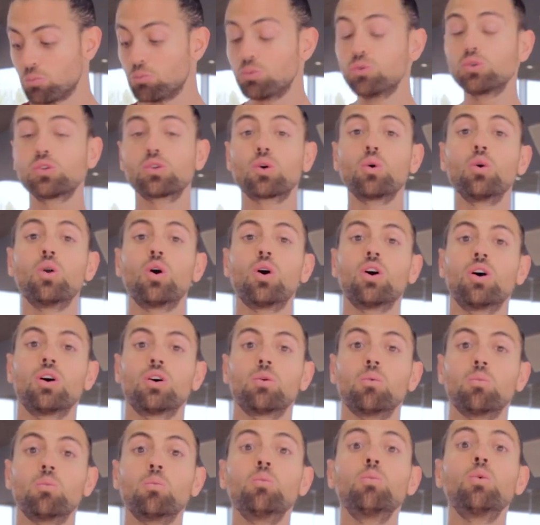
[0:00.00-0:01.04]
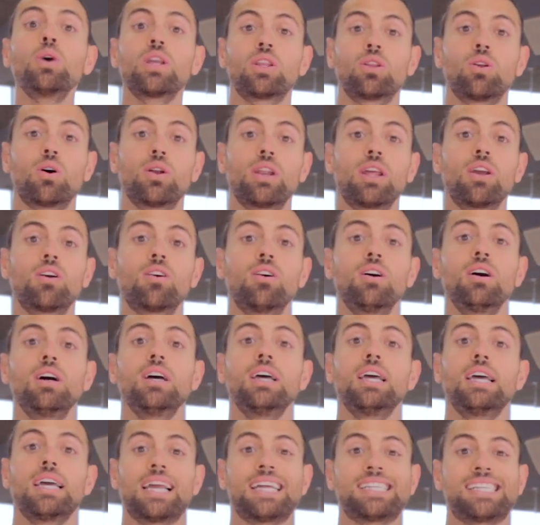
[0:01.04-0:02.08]
un músculo muy tónico,
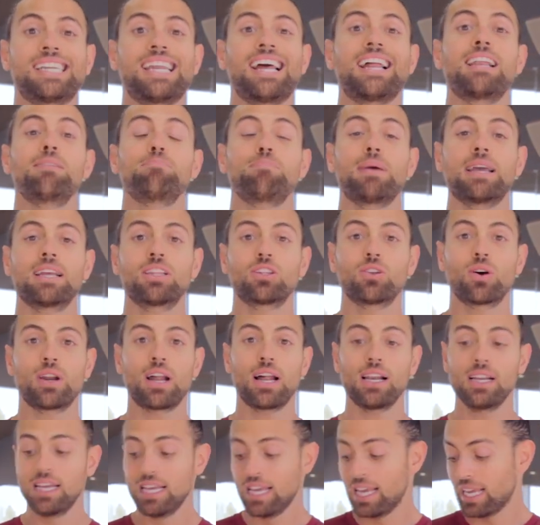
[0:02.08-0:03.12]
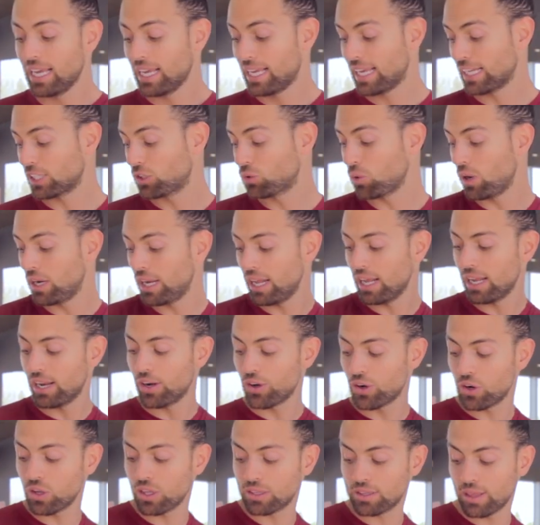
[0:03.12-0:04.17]
que sería el pectoral, que suele
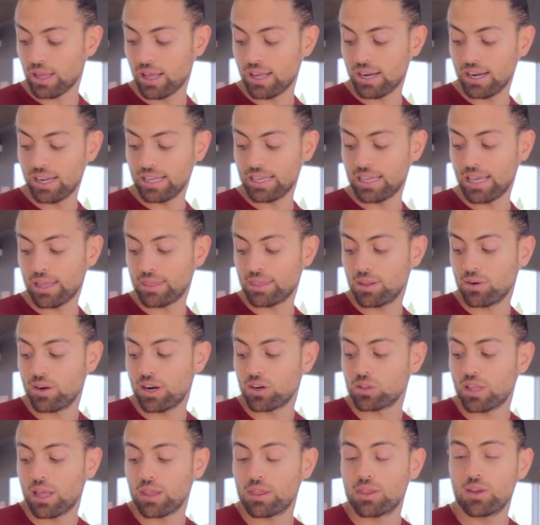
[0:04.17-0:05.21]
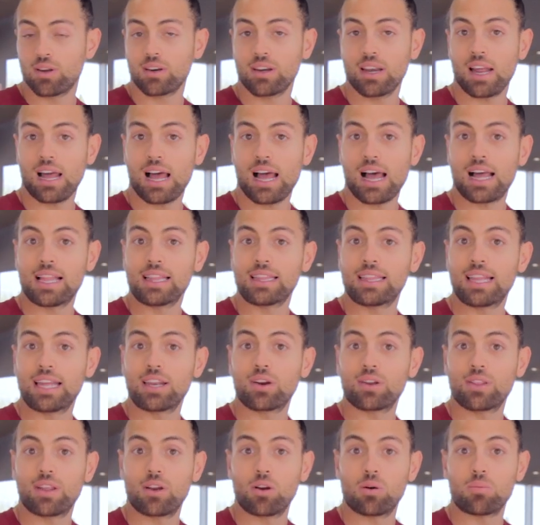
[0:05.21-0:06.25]
rotar y hacer una rotación
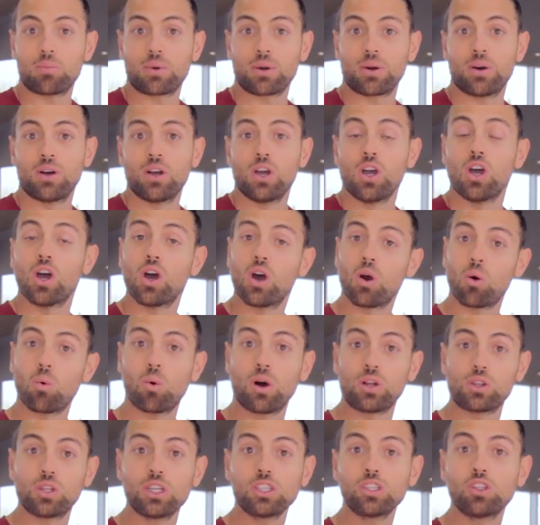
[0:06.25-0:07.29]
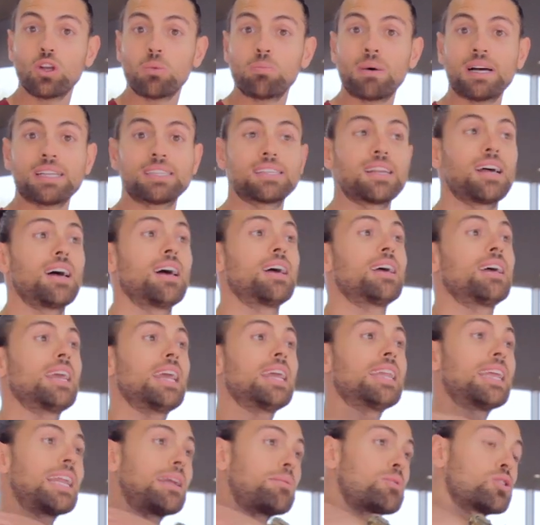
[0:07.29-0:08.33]
anterior del hombro. Cuando esto pasa
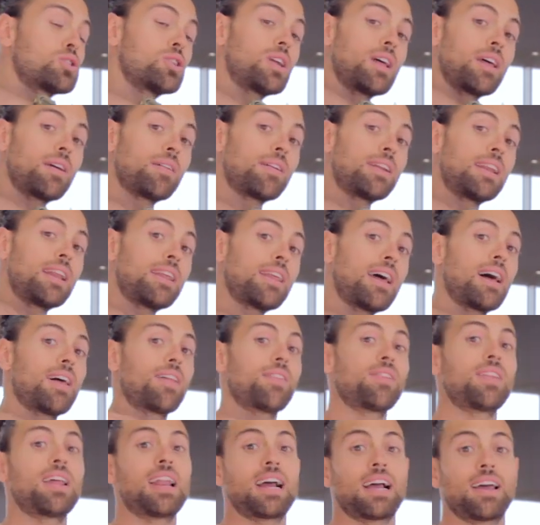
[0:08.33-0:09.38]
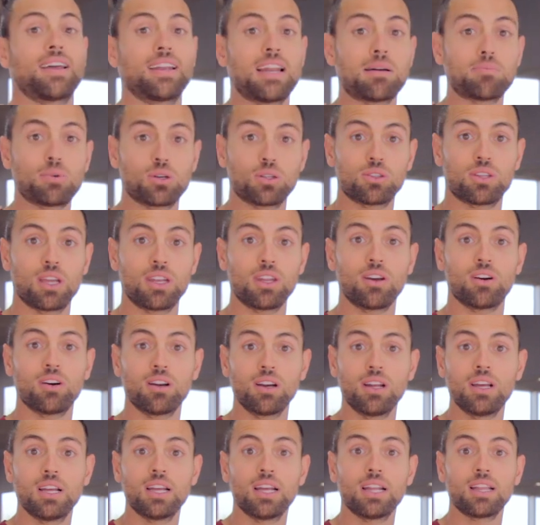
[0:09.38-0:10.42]
y tenemos una debilidad de la cadena
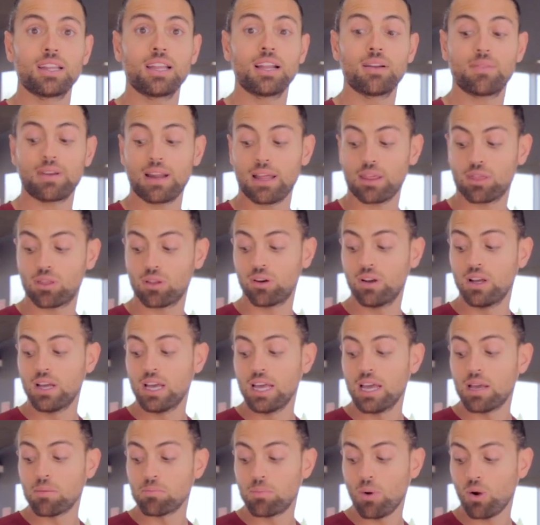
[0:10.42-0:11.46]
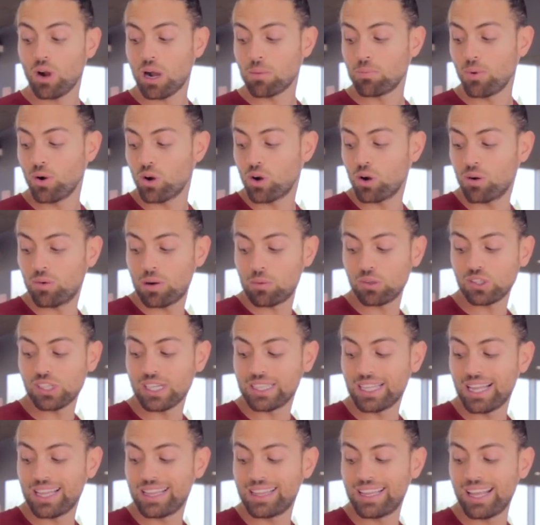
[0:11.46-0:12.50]
posterior del brazo, poco a poco vamos
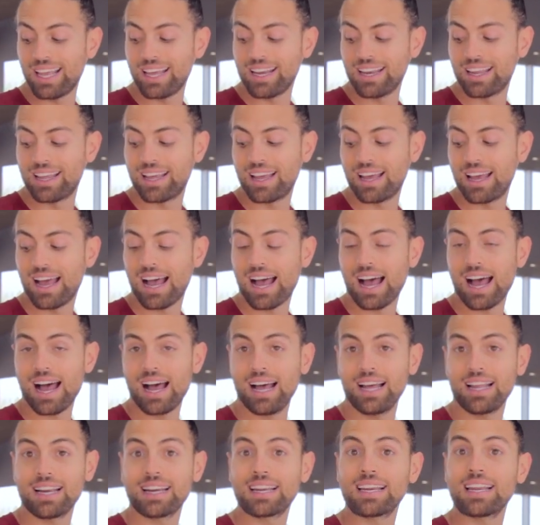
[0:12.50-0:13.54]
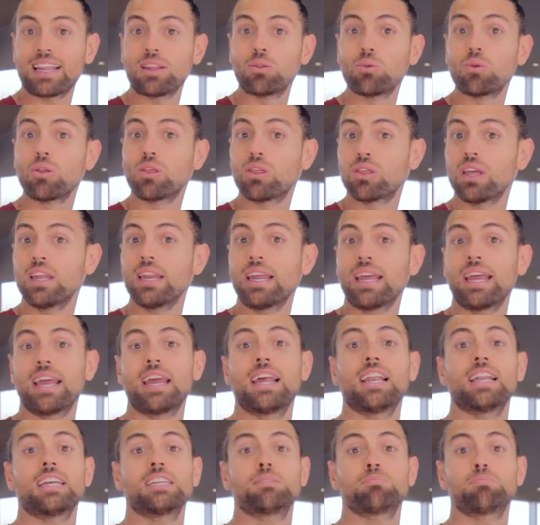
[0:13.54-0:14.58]
a tender a reducir
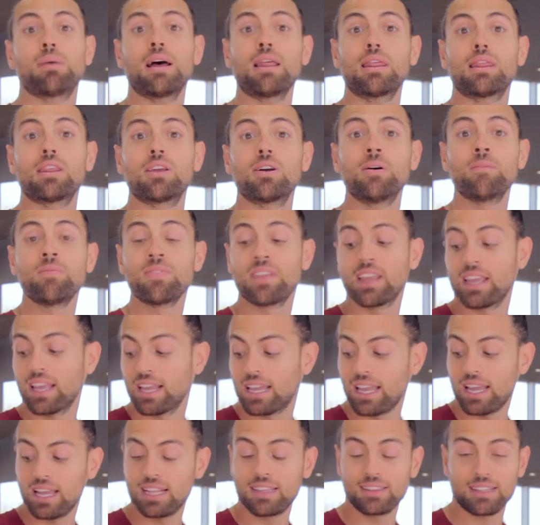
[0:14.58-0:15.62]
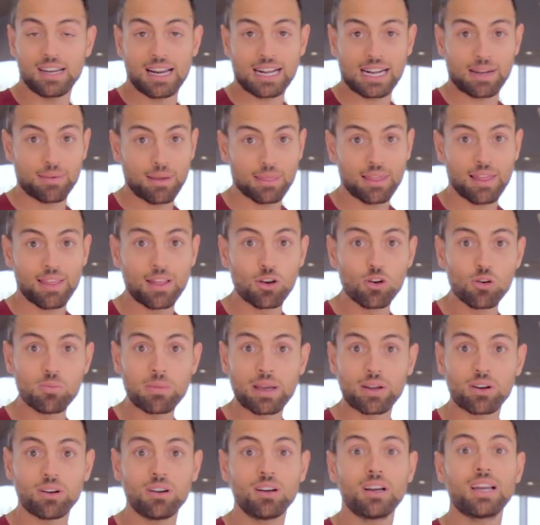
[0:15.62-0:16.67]
el espacio que hay entre la cabeza del
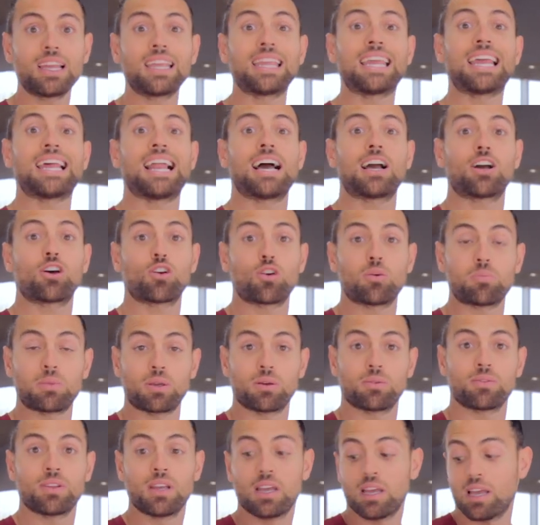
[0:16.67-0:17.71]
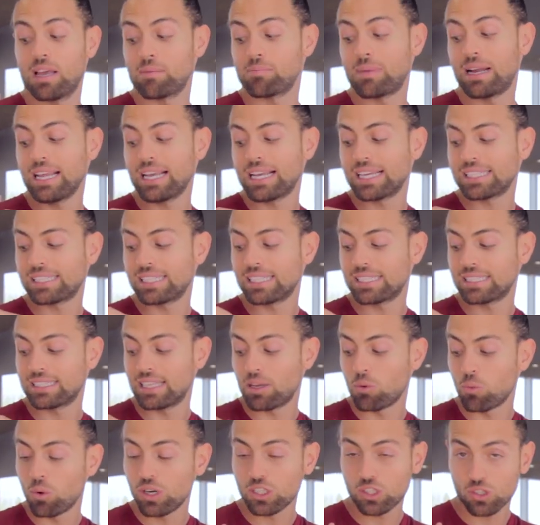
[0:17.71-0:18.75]
húmero y el acromio, ¿vale? Que es
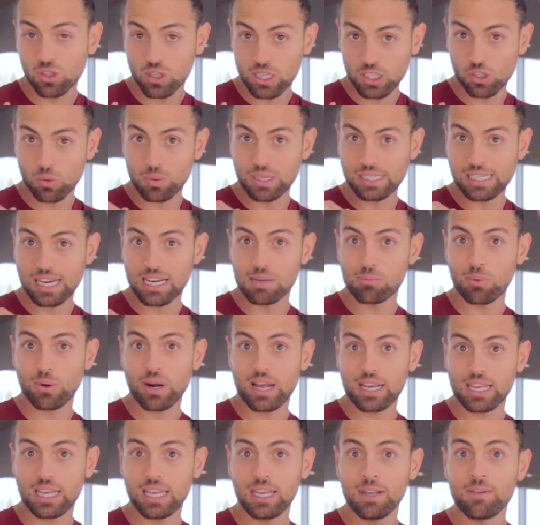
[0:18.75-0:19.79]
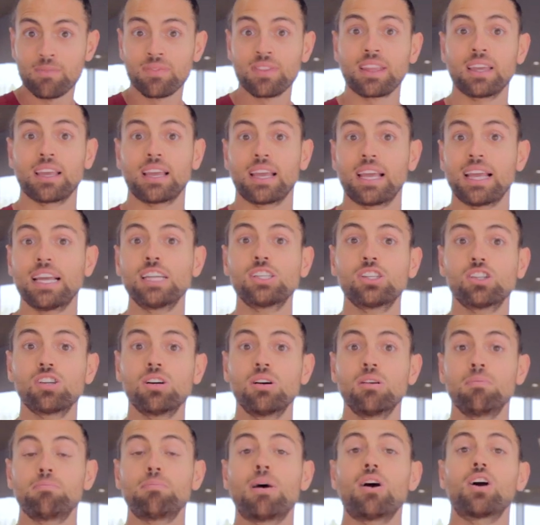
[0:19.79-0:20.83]
este hueso que sobresale por aquí.
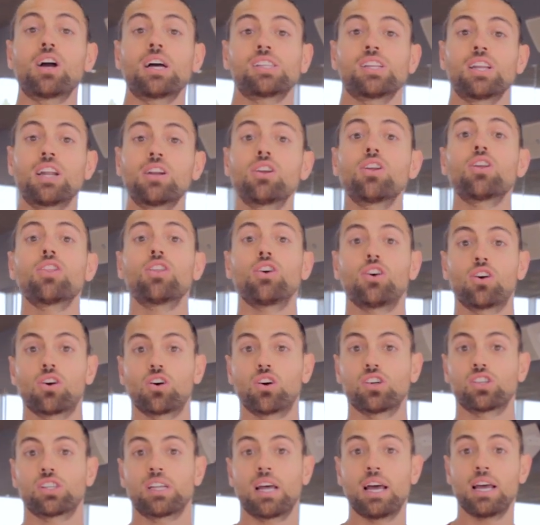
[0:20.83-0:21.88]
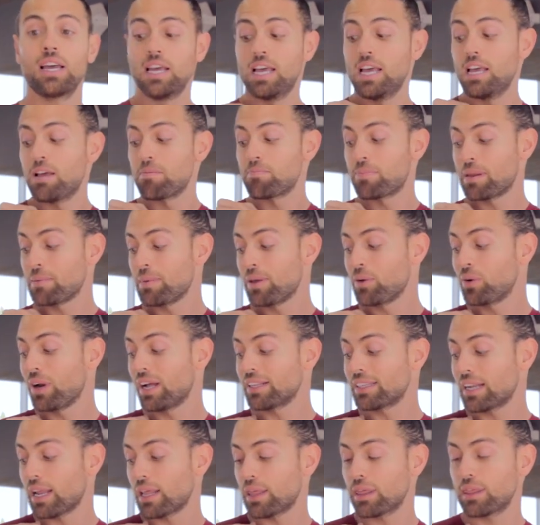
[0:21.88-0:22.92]
Eso va a ocasionarnos dos cosas. Primero,
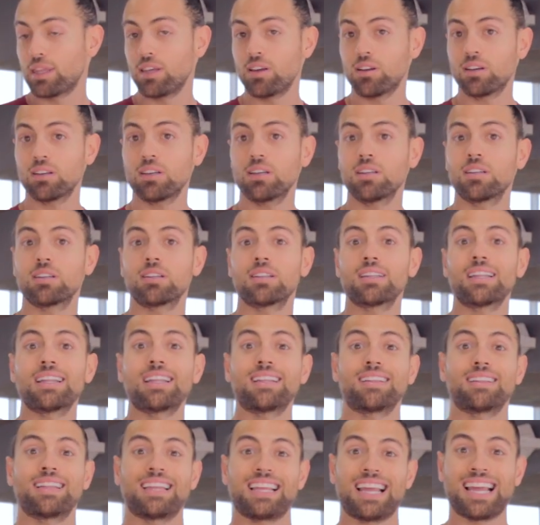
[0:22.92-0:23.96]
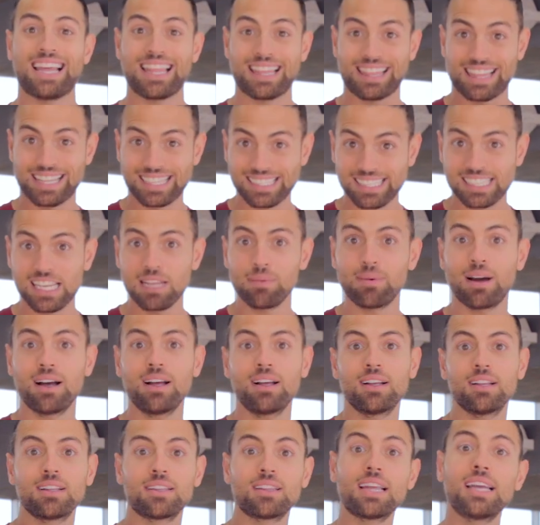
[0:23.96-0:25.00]
una tracción
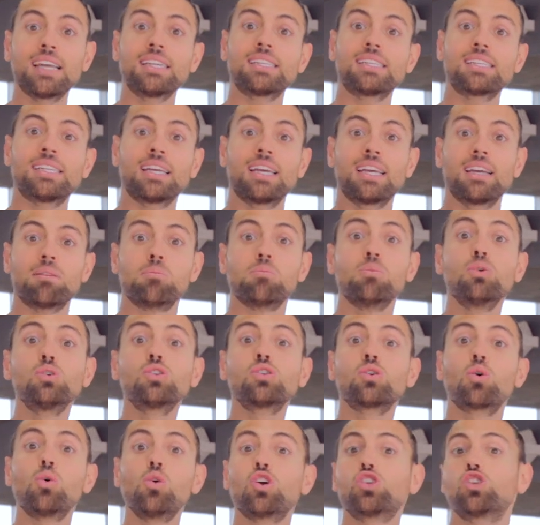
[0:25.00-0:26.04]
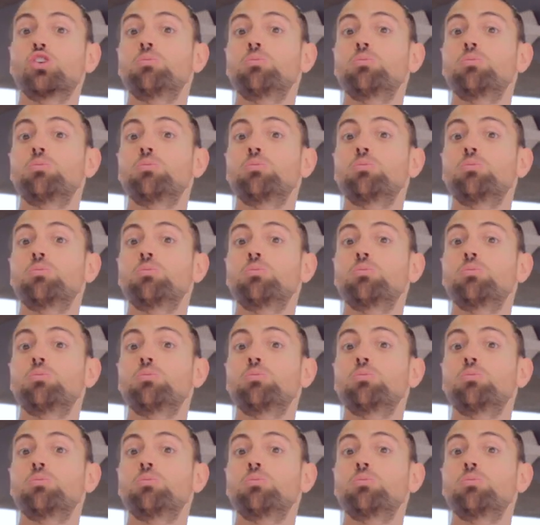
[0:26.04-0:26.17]
excesiva de ese músculo